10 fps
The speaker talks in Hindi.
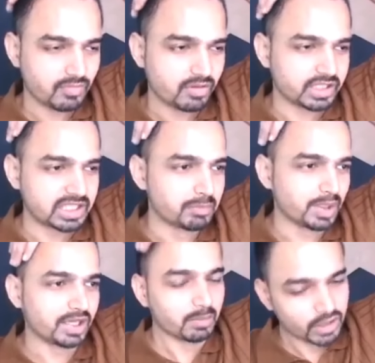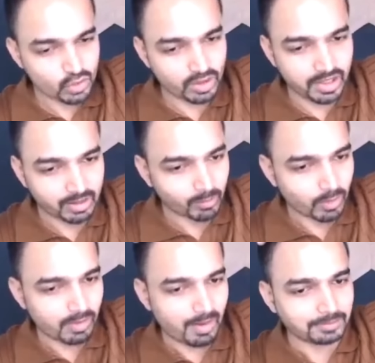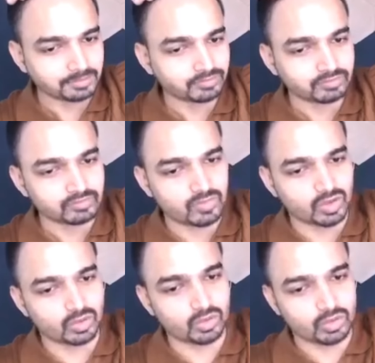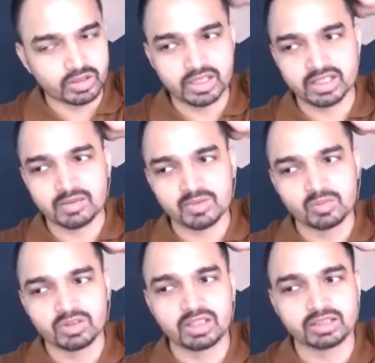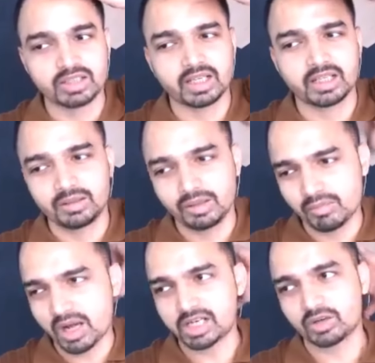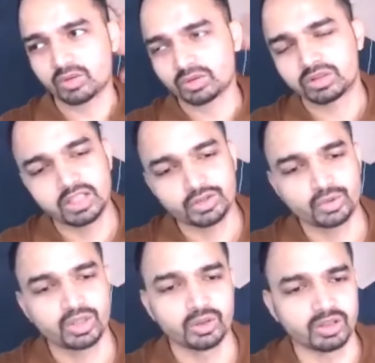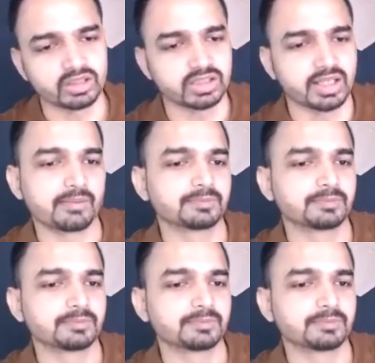टीम प्लेयर बन चुका है वो तो उसके हिसाब से मुझे लगता है कि मान्या को उतना इशू नहीं होना चाहिए